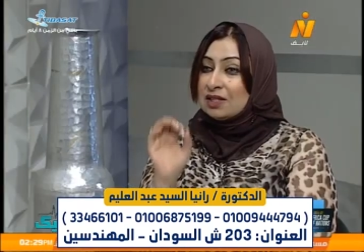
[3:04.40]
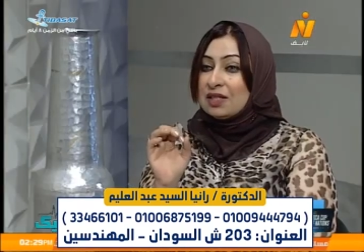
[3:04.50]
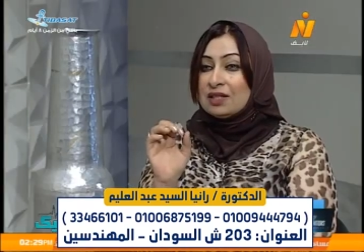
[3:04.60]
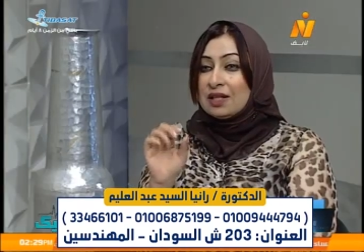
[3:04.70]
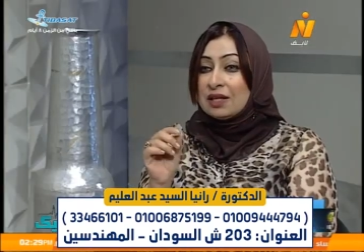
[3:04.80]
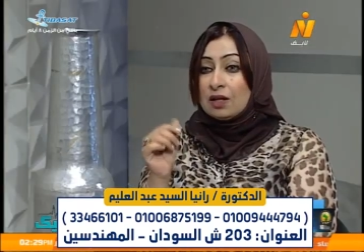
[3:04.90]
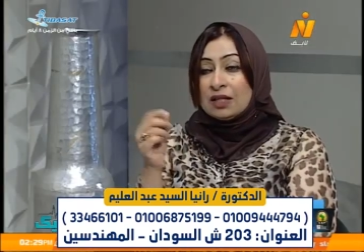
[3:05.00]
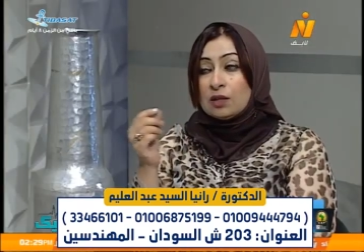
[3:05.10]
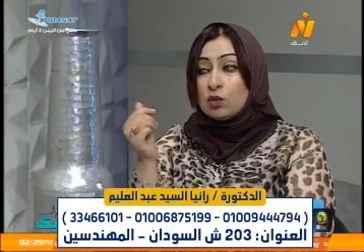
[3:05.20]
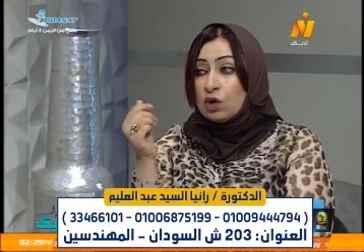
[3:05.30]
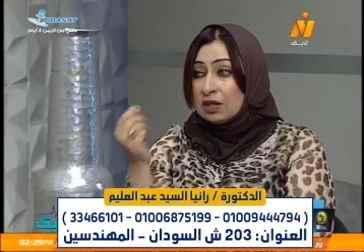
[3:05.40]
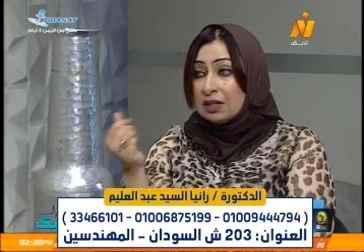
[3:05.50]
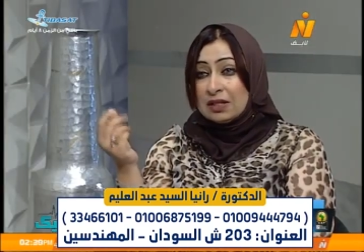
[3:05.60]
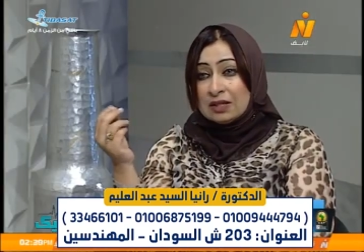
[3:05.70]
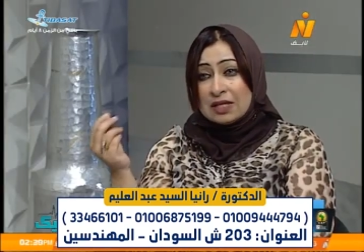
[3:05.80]
او شكشكه في
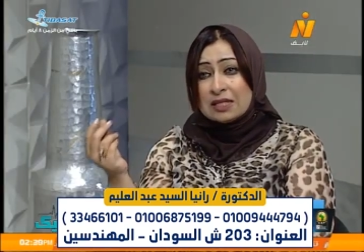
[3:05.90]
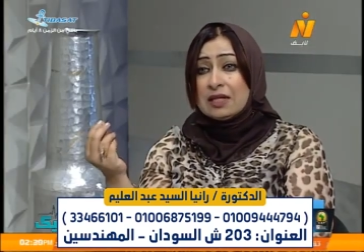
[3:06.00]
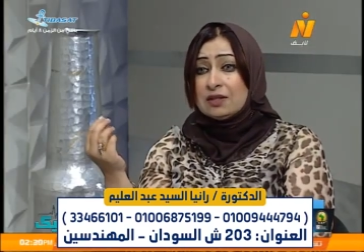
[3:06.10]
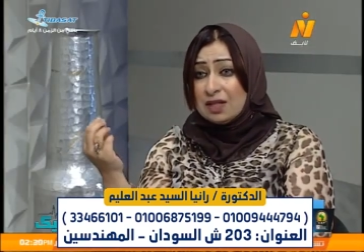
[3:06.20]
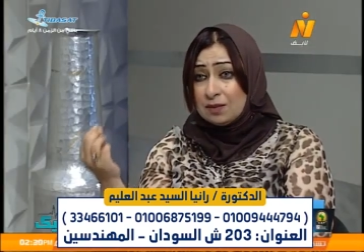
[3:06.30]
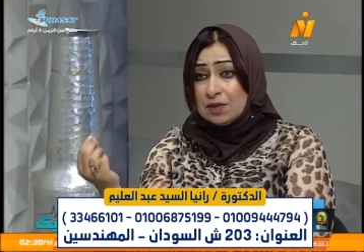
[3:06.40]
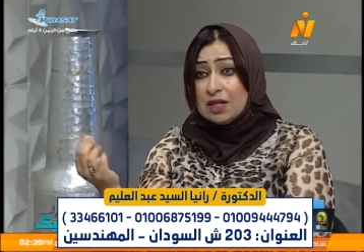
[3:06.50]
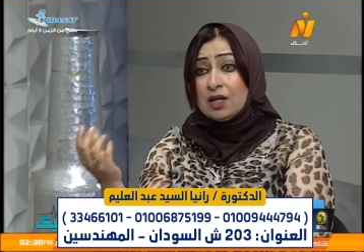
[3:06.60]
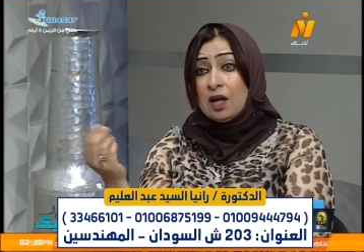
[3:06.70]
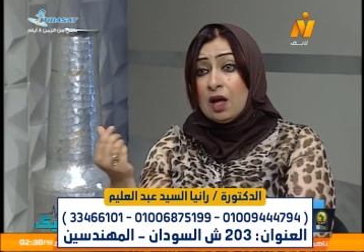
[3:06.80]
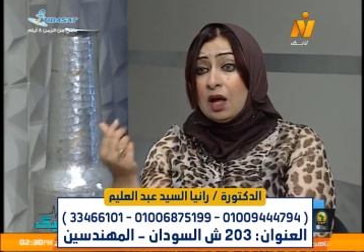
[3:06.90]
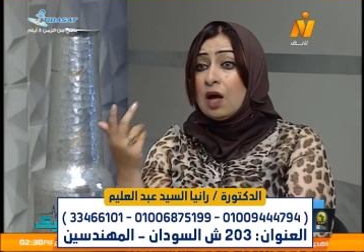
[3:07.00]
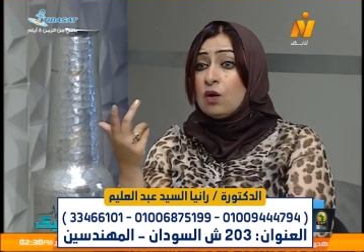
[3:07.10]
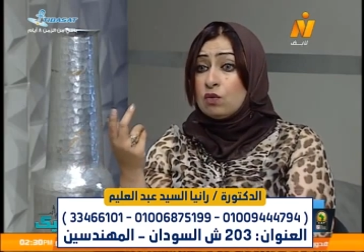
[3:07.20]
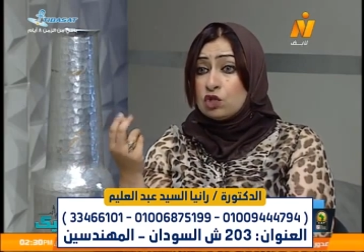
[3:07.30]
رجلك او حرقان او وجع او
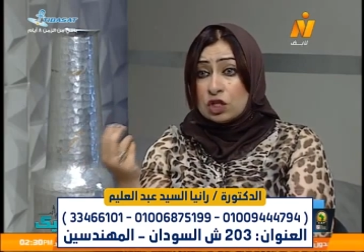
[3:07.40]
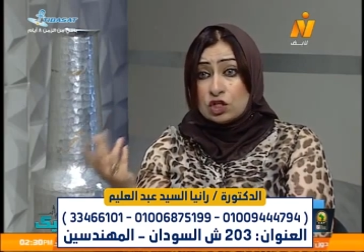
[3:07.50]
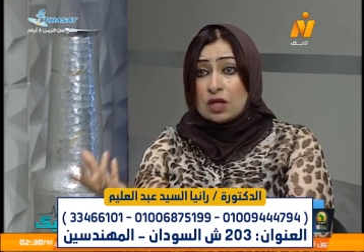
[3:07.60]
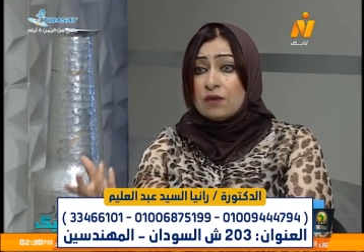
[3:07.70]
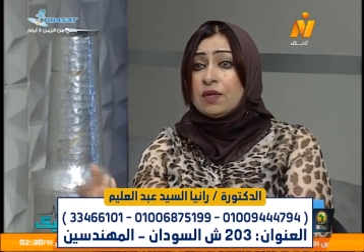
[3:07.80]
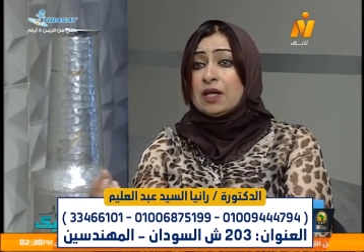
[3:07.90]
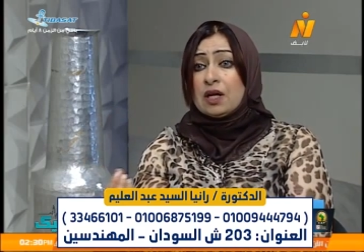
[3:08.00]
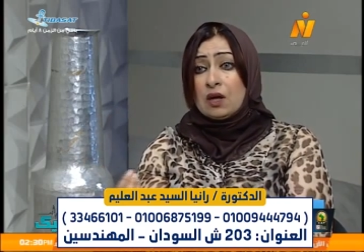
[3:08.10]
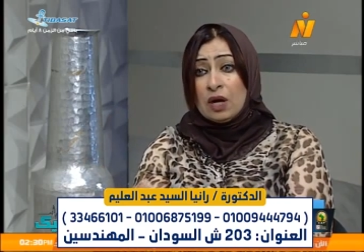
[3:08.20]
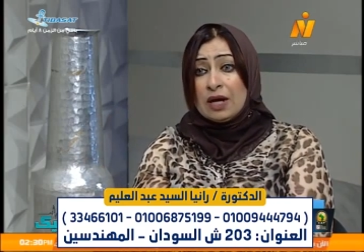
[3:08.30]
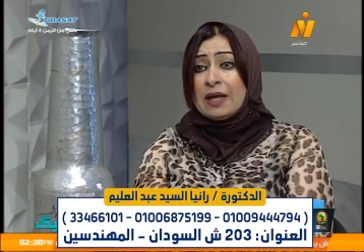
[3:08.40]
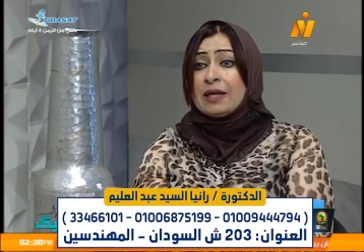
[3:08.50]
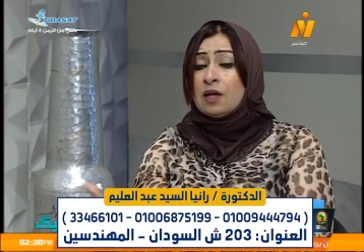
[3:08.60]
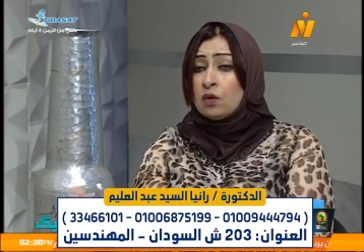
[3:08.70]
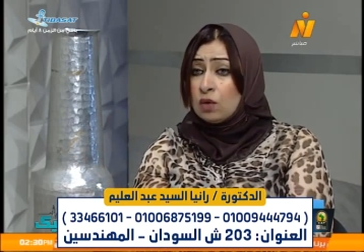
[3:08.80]
كهرباء او لسعين او
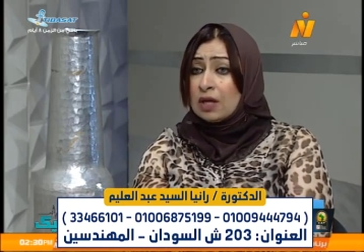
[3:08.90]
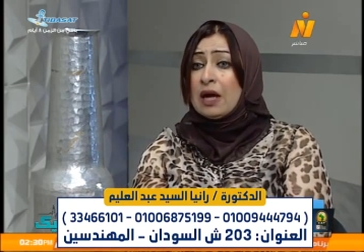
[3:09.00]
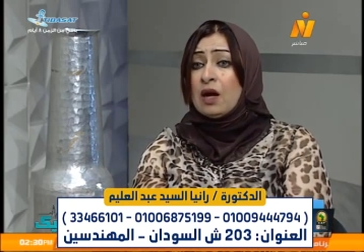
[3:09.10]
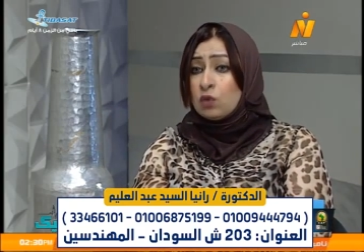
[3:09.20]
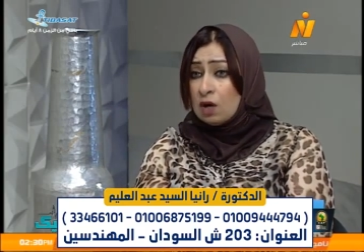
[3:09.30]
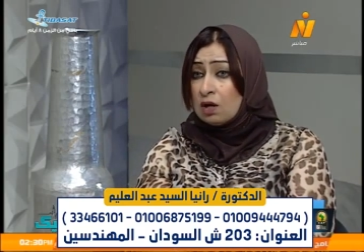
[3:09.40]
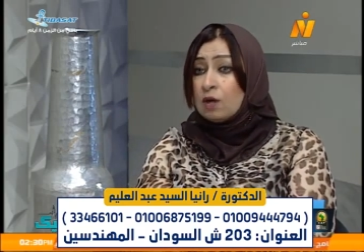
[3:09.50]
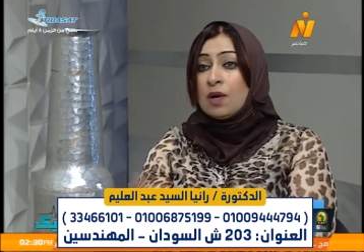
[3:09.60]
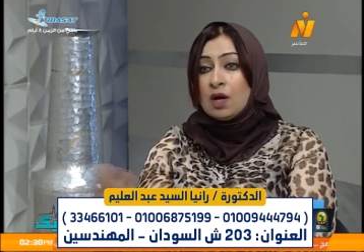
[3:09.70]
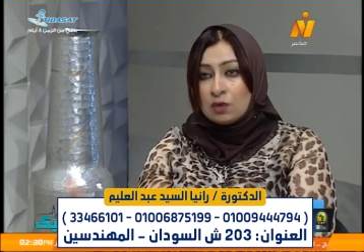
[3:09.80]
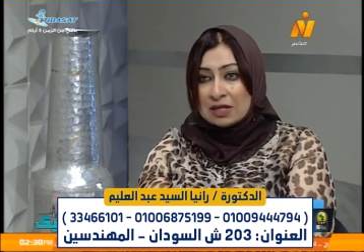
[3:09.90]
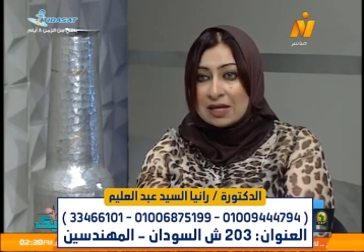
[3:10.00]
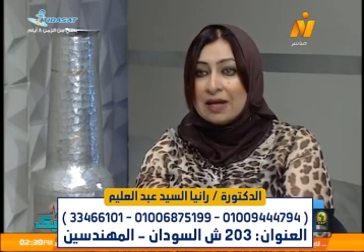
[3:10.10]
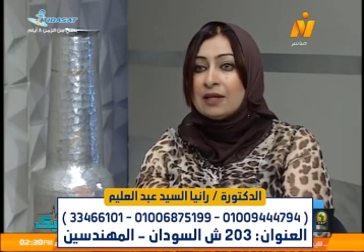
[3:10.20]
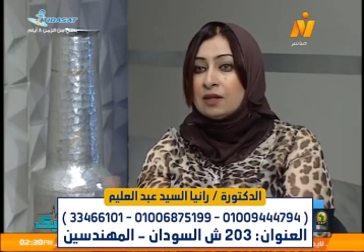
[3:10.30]
او سخونه او بروده
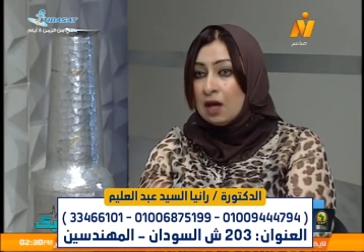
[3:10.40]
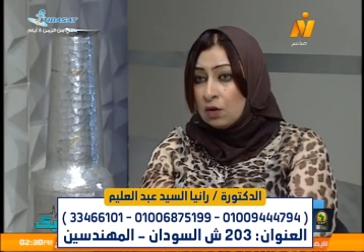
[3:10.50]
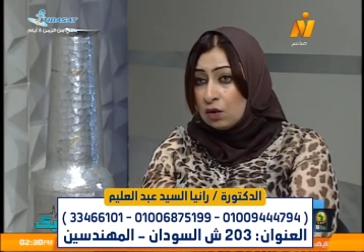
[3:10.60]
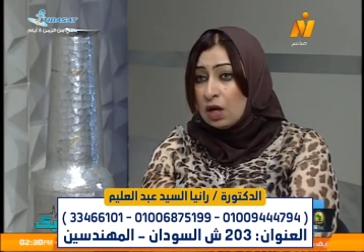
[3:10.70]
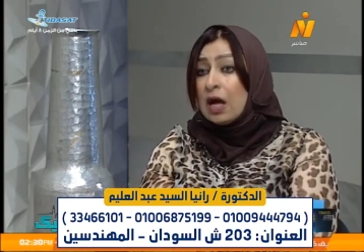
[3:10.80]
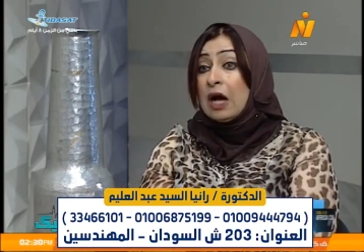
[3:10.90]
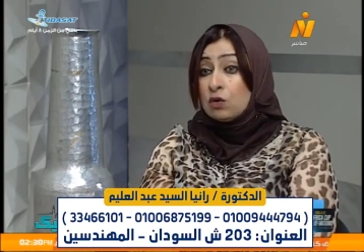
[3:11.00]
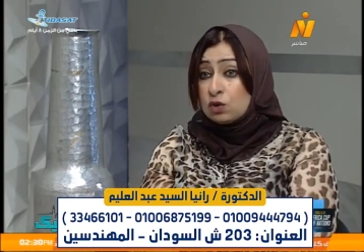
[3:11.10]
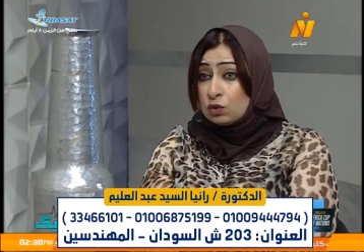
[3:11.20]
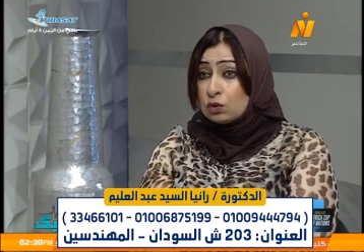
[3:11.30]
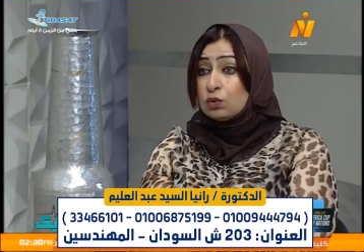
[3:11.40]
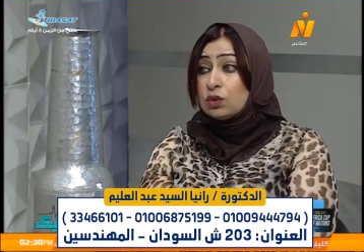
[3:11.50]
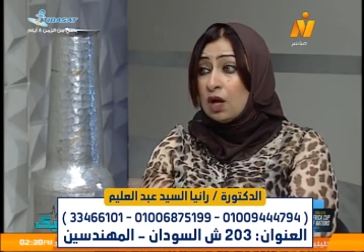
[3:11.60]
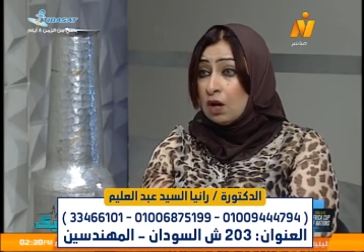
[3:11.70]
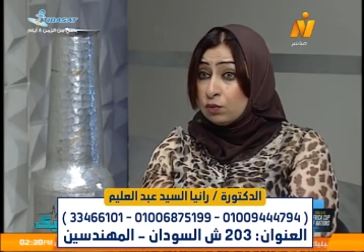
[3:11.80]
اي حاجه من كانك ماشي على
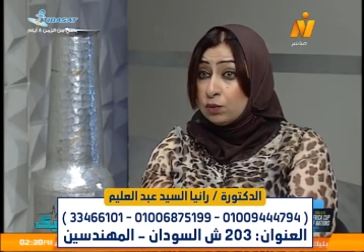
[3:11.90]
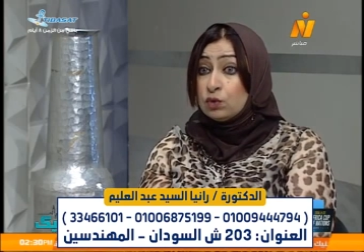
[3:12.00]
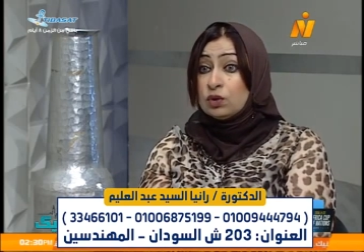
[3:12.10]
كيس قطن